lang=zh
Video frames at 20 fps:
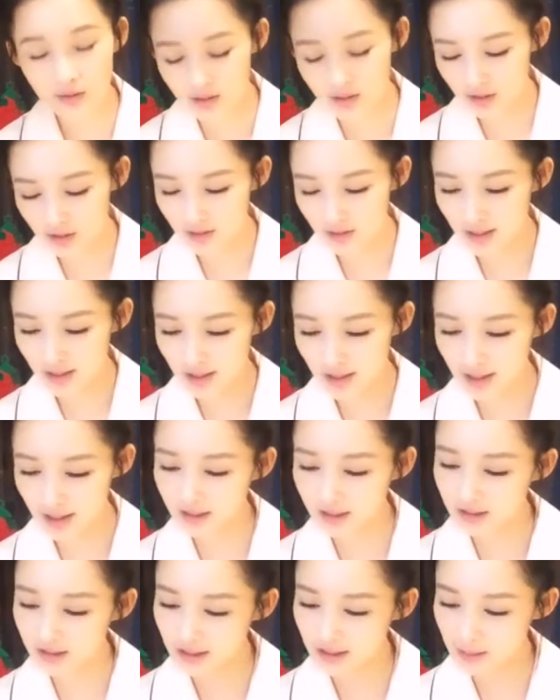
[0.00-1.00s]
是不是
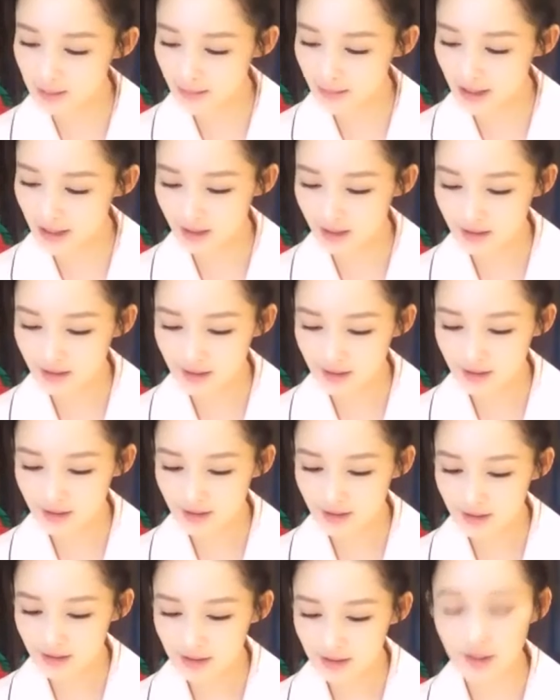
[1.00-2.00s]
还可以吧？
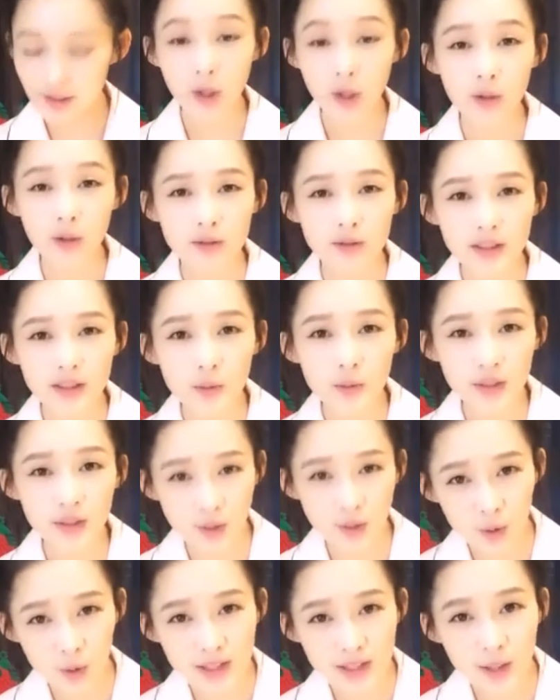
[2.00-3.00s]
以后
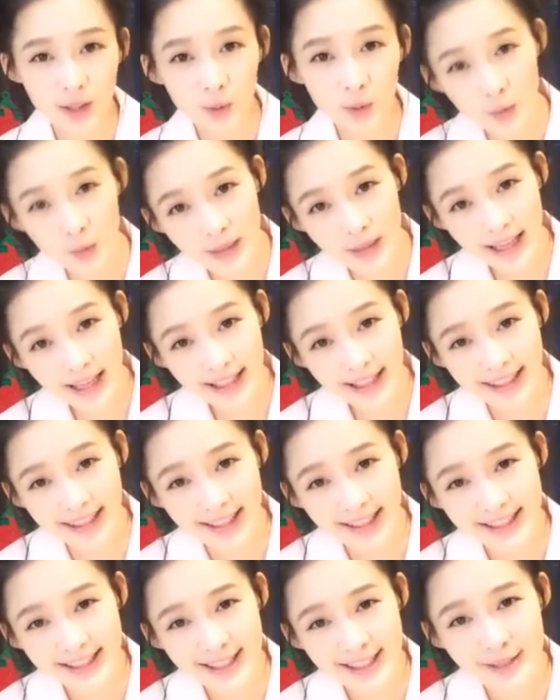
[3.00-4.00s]
那我以后再多
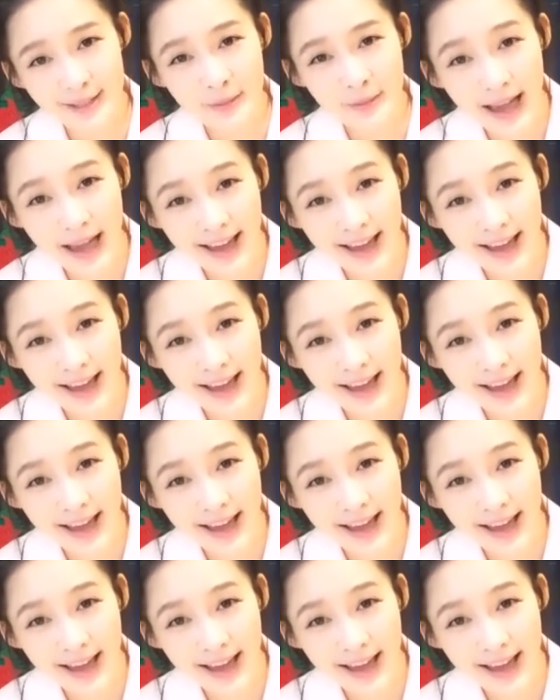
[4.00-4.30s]
拍一点